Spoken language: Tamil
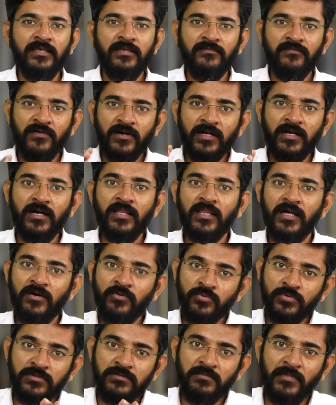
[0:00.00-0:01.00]
இவங்க
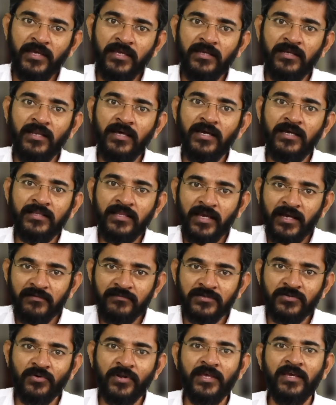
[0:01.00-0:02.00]
தான் உண்மையிலே
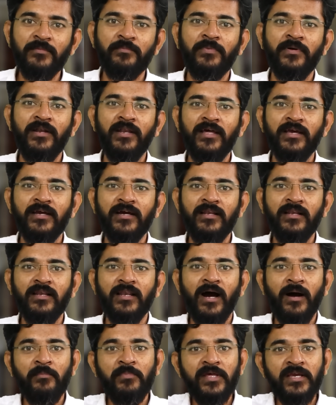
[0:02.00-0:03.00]
தேவனுடைய பிள்ளைகள்
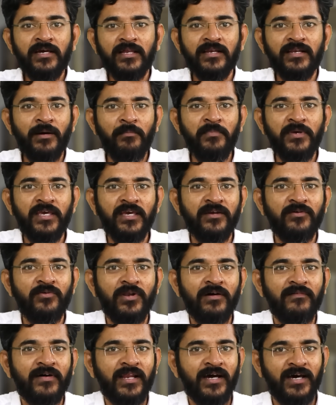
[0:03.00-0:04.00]
அப்படிங்கிற
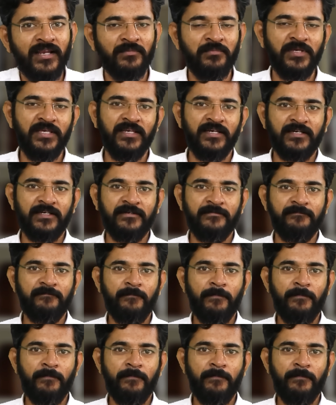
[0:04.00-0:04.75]
நம்பிக்கைக்குள்ள வர ஆரம்பிக்கிறாங்க